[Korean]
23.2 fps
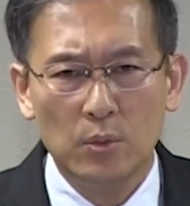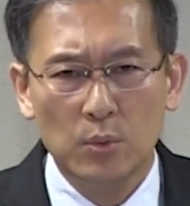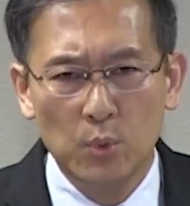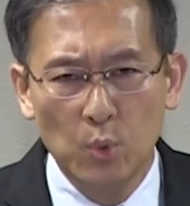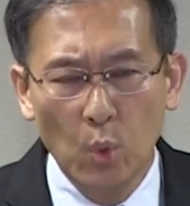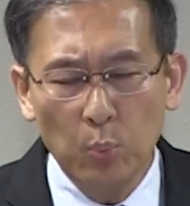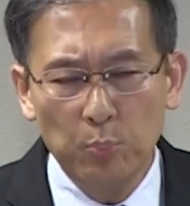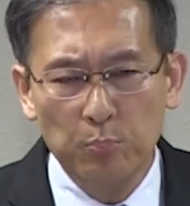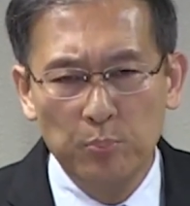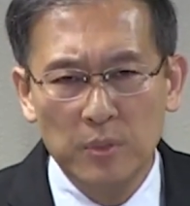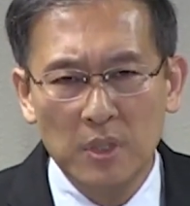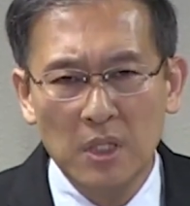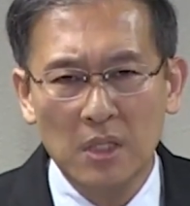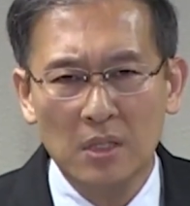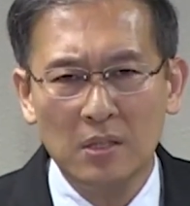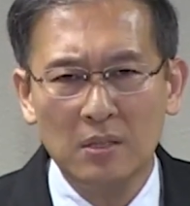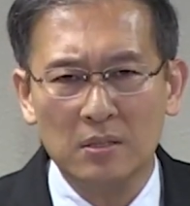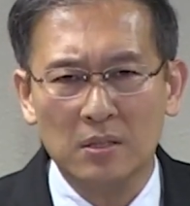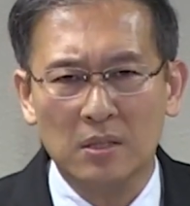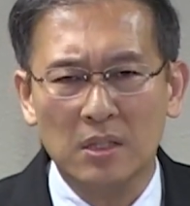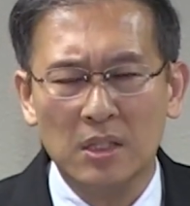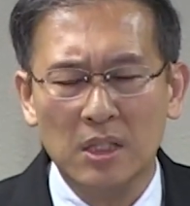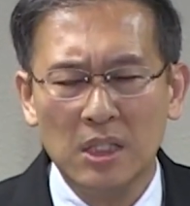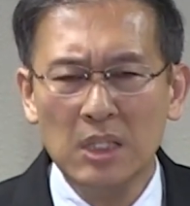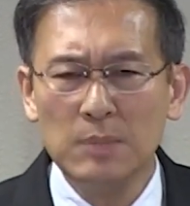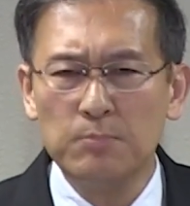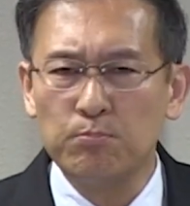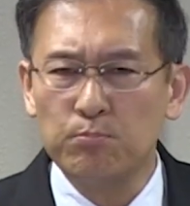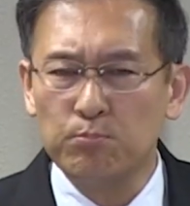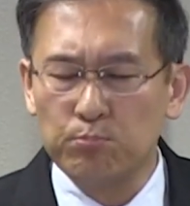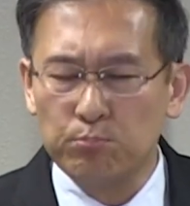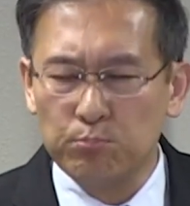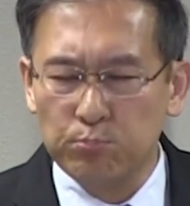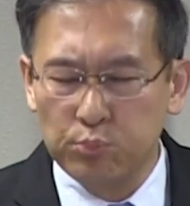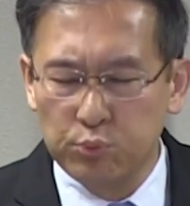욥기는 이
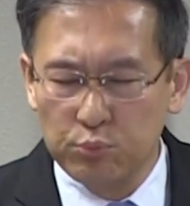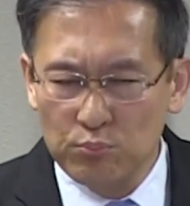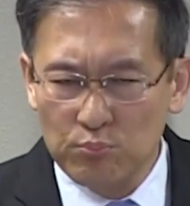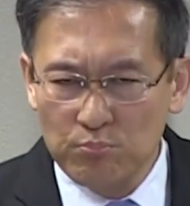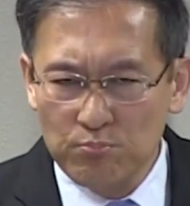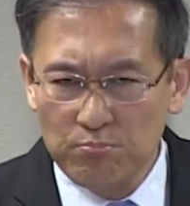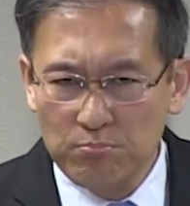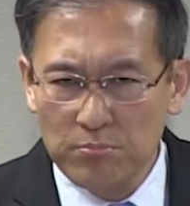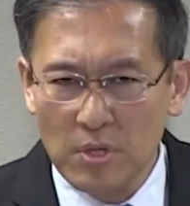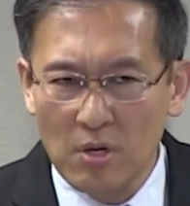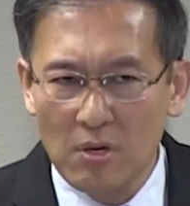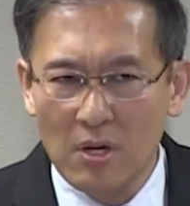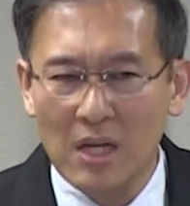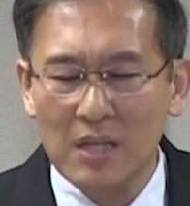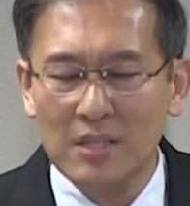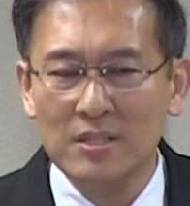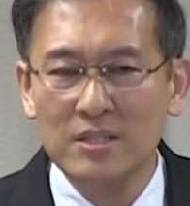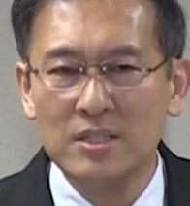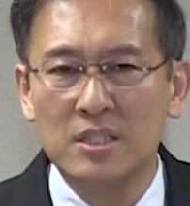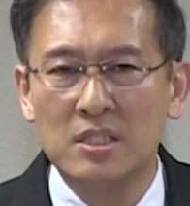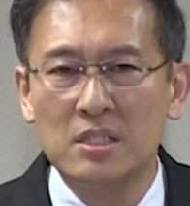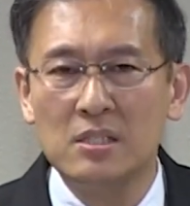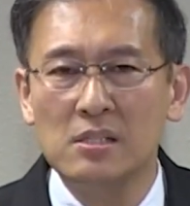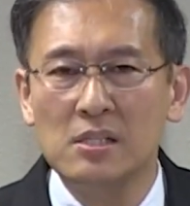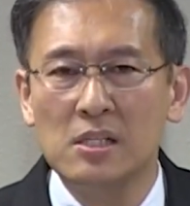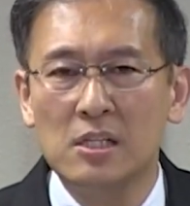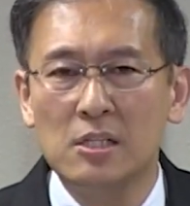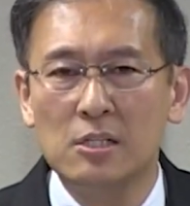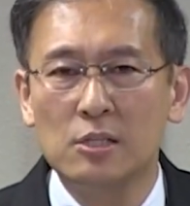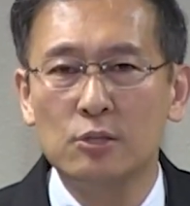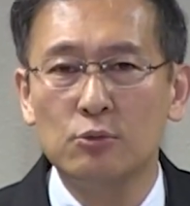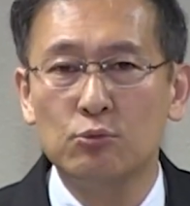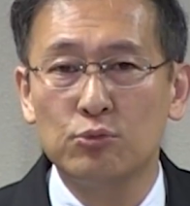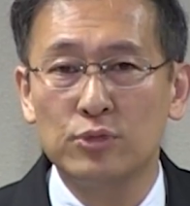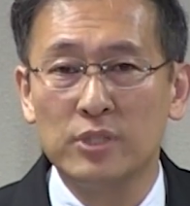분명한
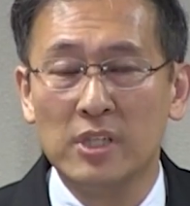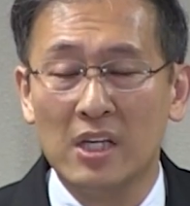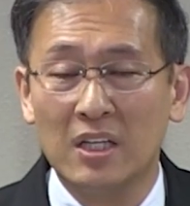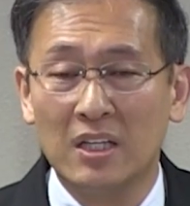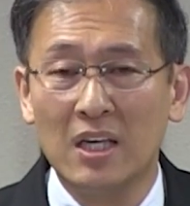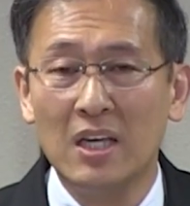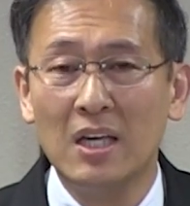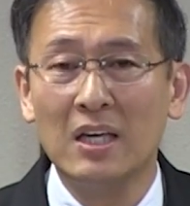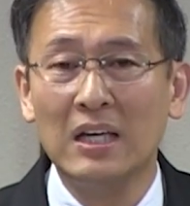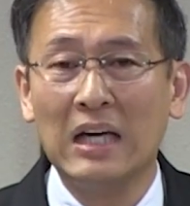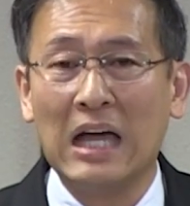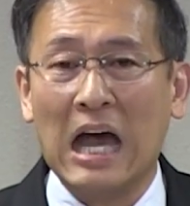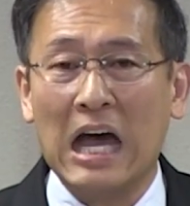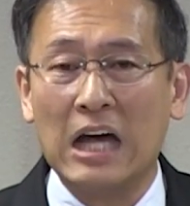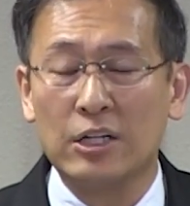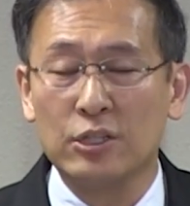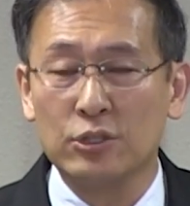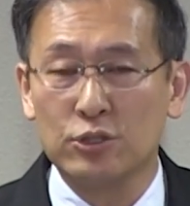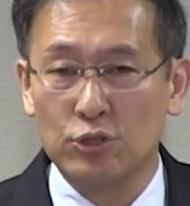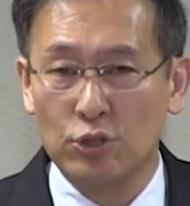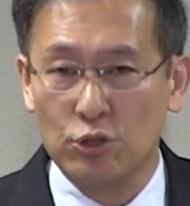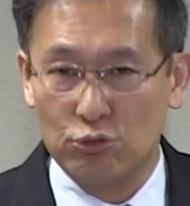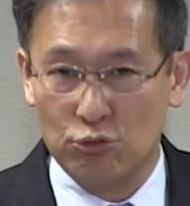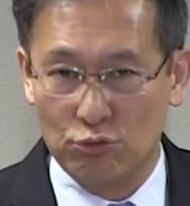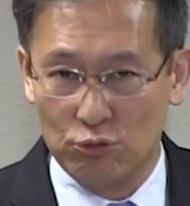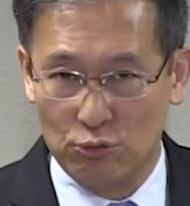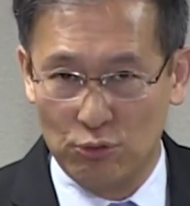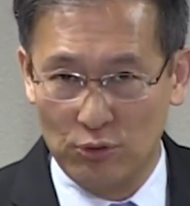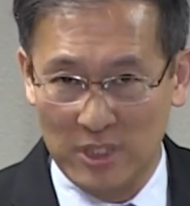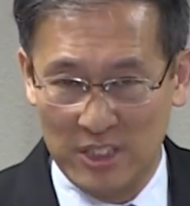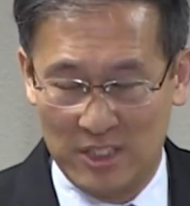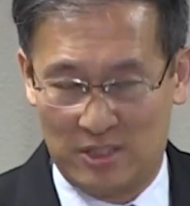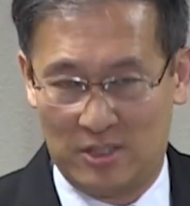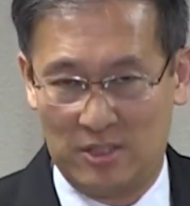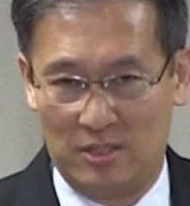진리를 우리에게 가르쳐 주고
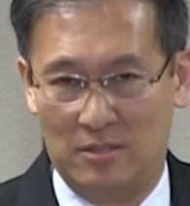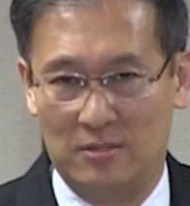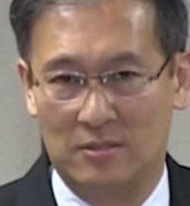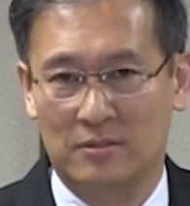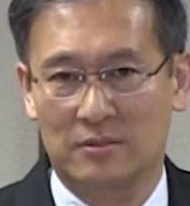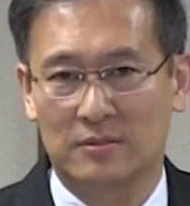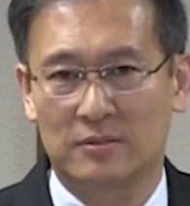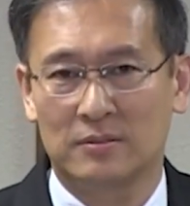있어요.